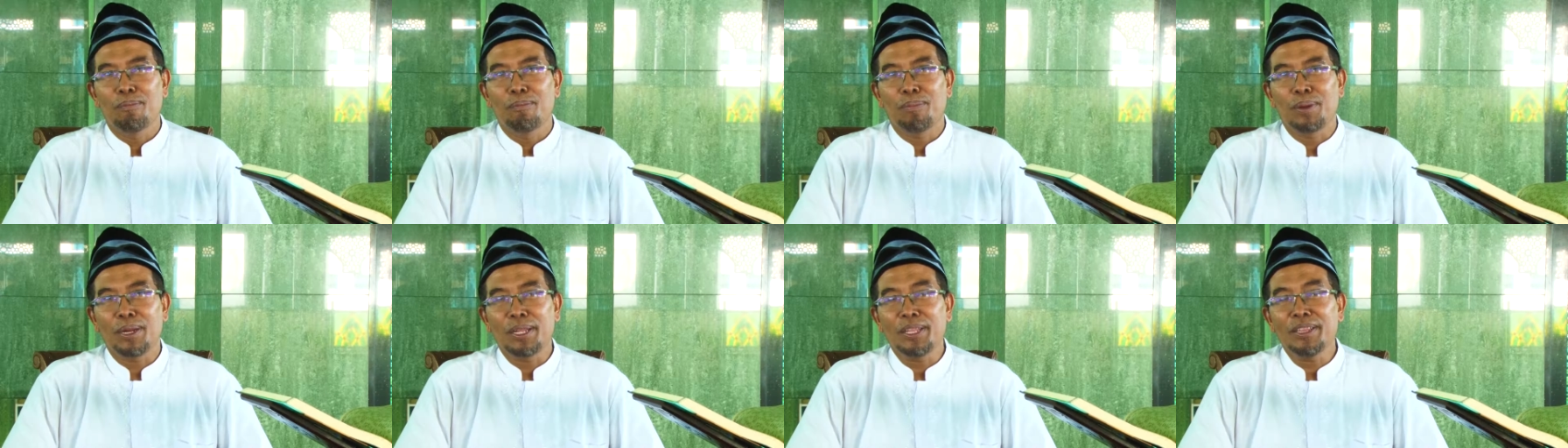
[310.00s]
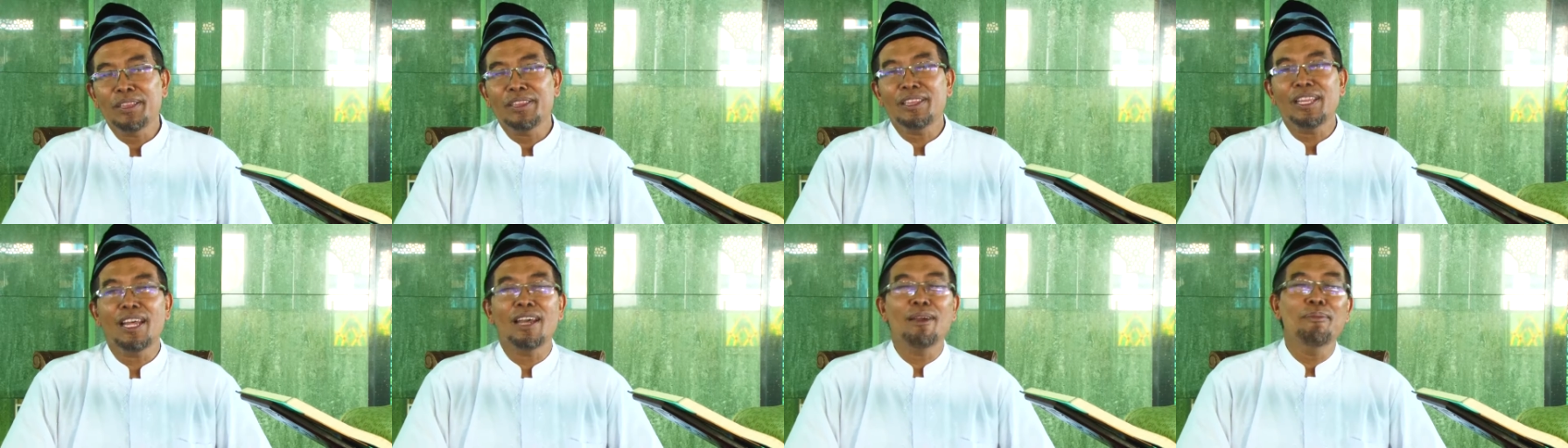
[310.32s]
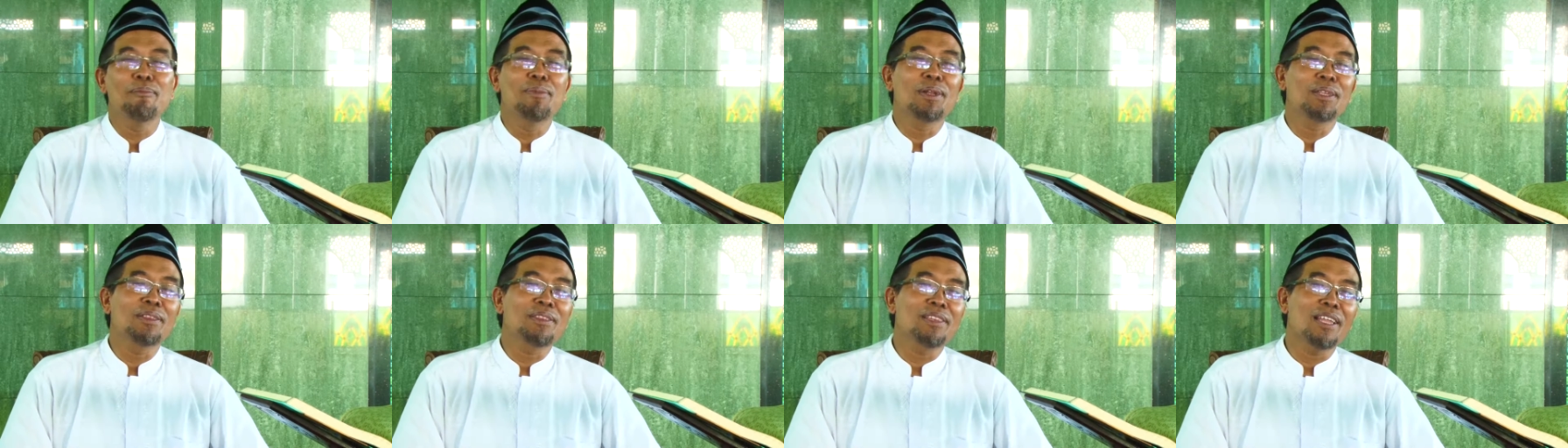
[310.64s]
perintah
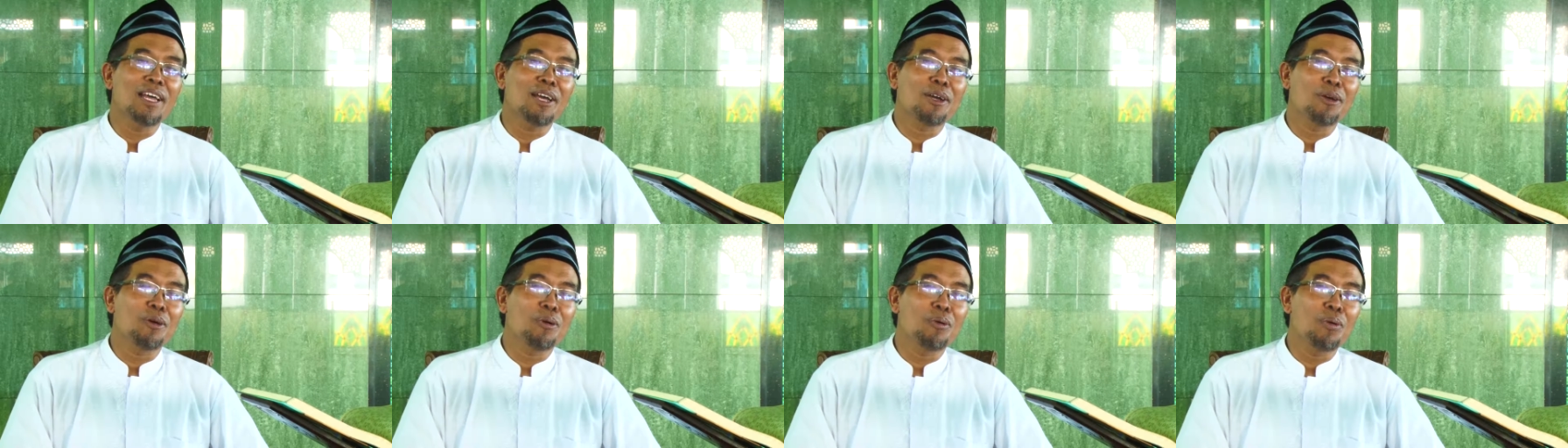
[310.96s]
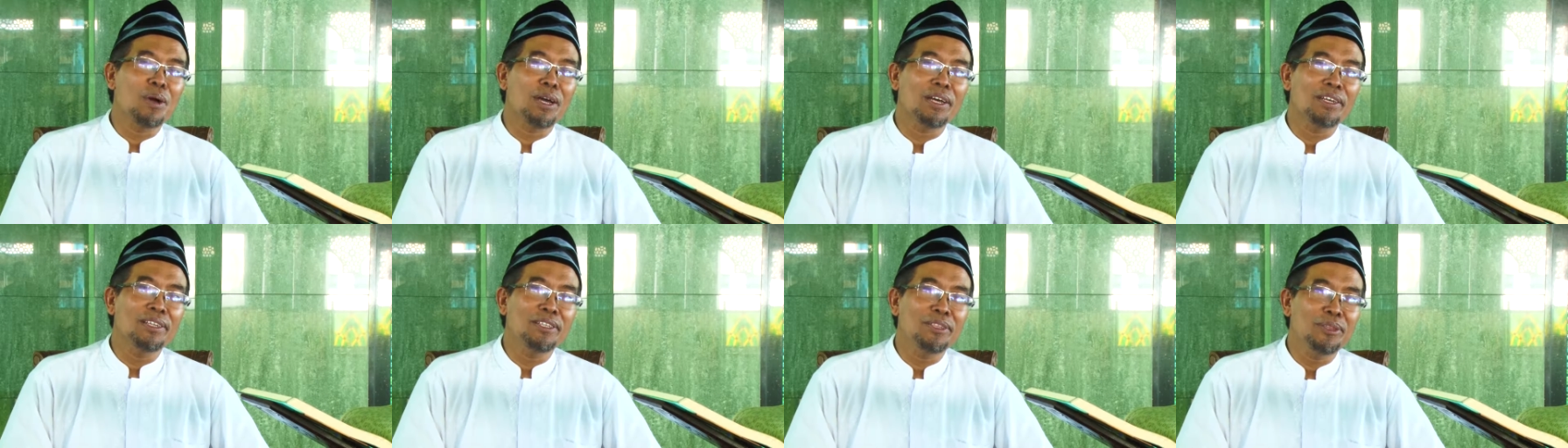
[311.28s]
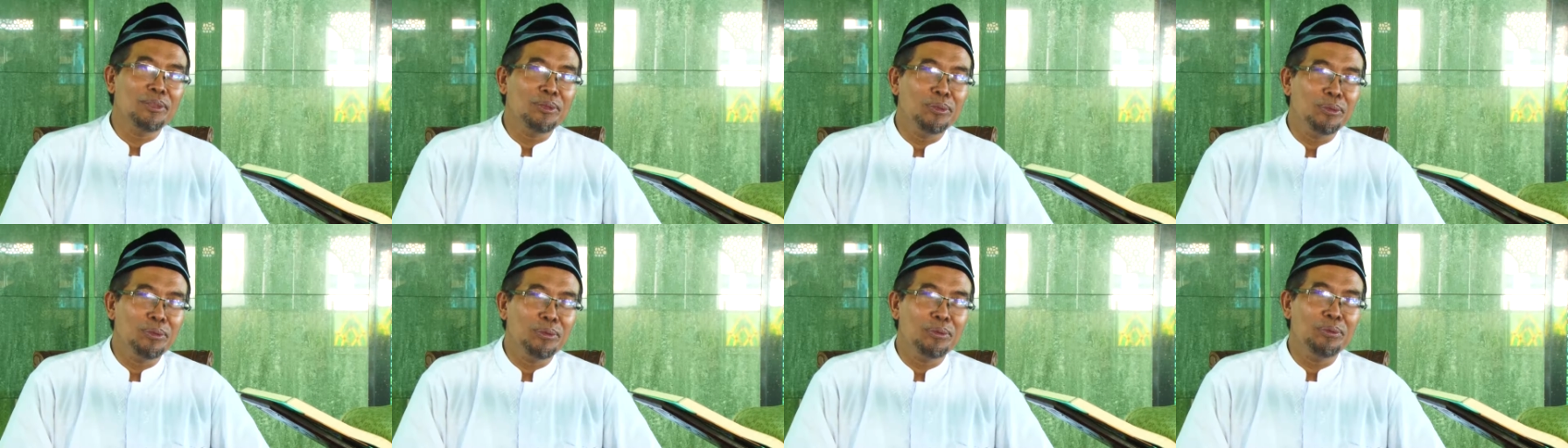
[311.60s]
bertakwa
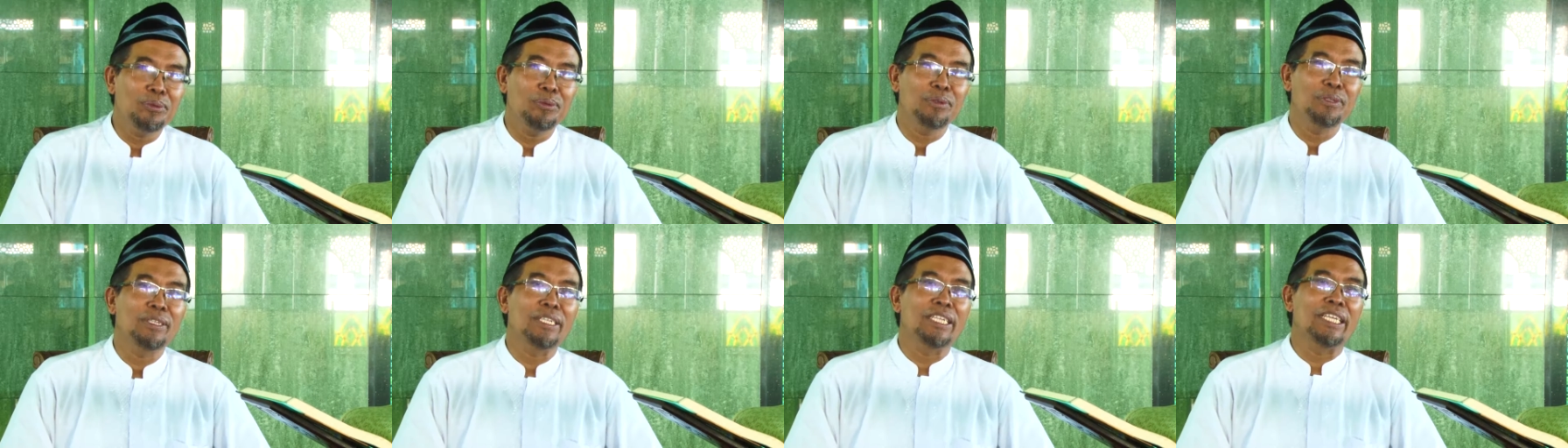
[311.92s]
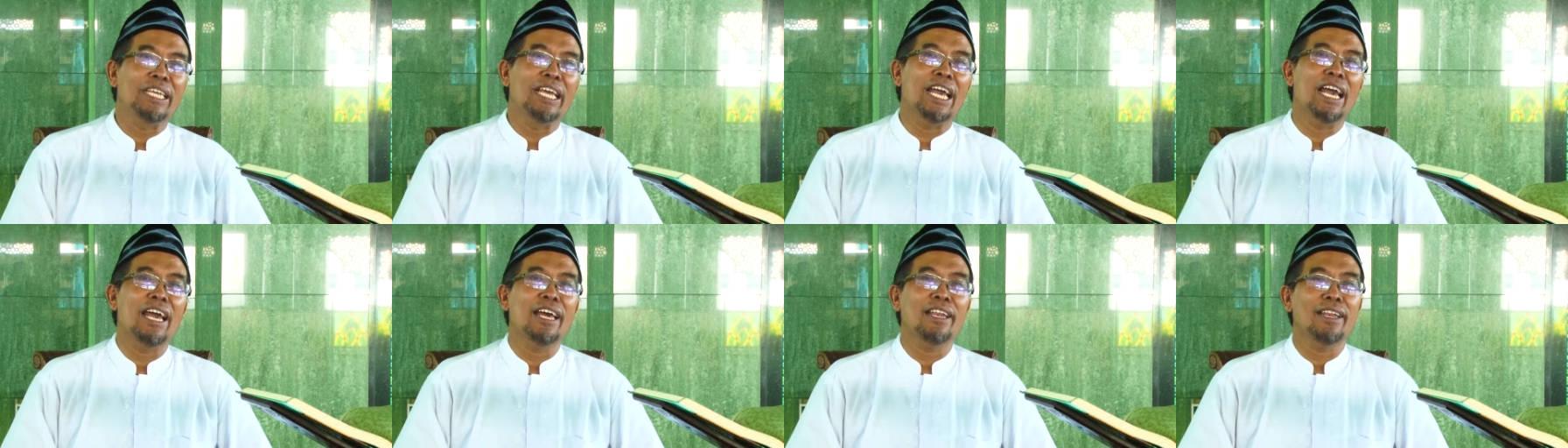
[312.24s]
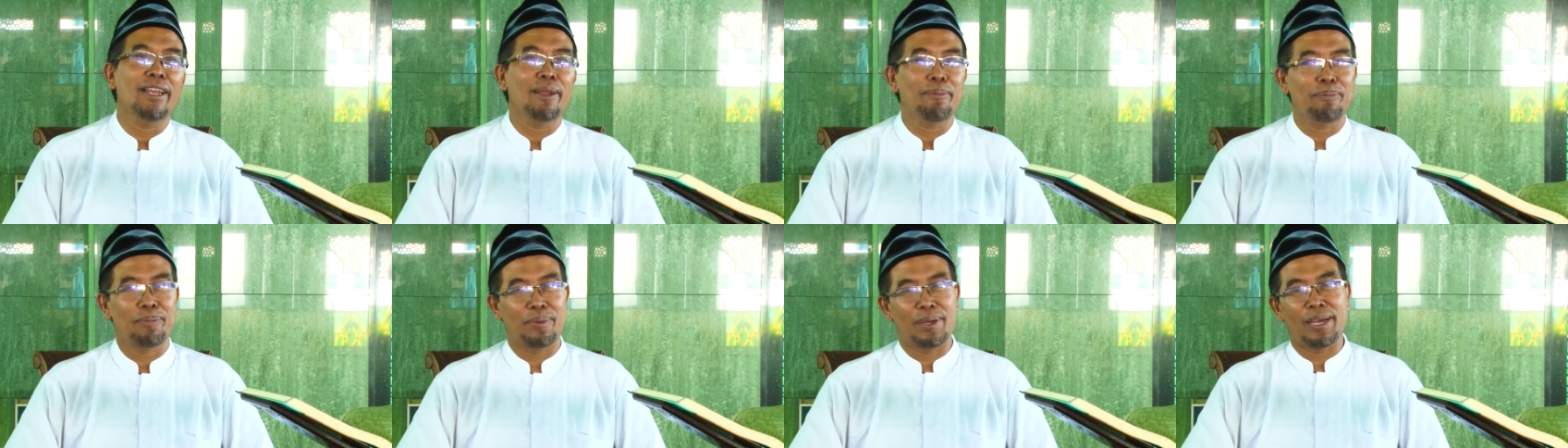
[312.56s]
itu
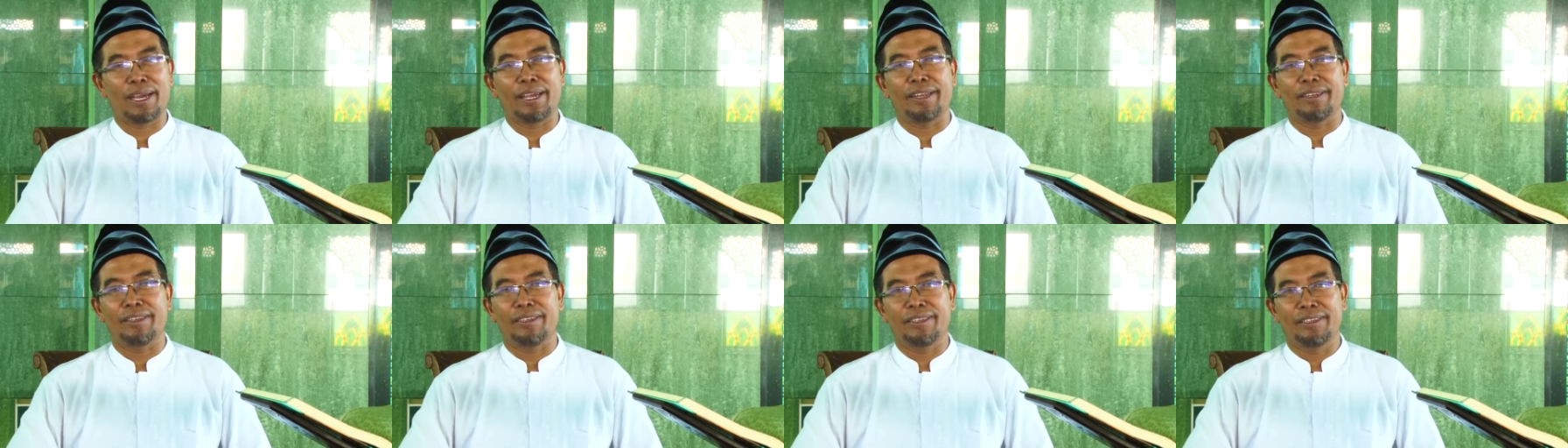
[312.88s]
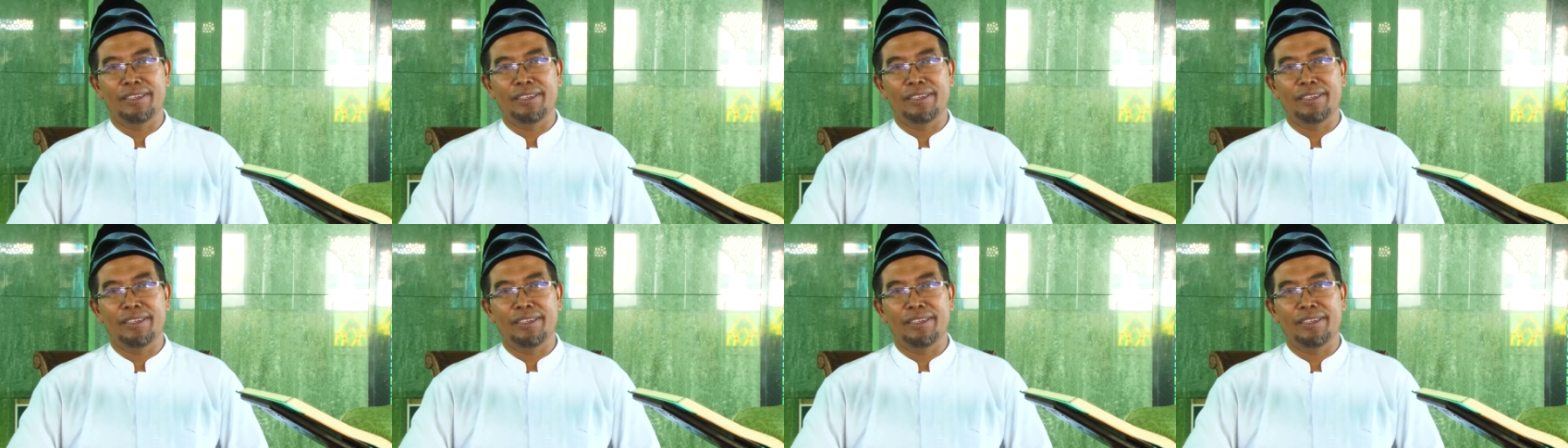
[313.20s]
diharapkan